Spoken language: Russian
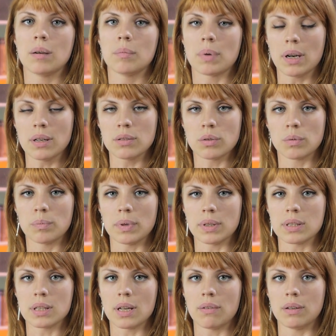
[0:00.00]
Практикум
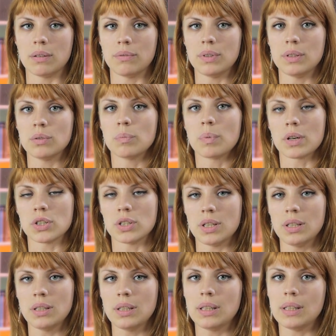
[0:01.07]
представлен в виде
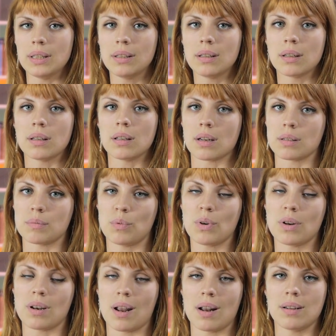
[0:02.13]
упражнений, игр и
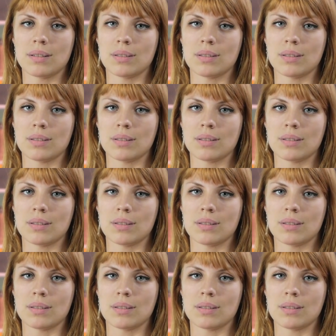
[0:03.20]
разбора реальных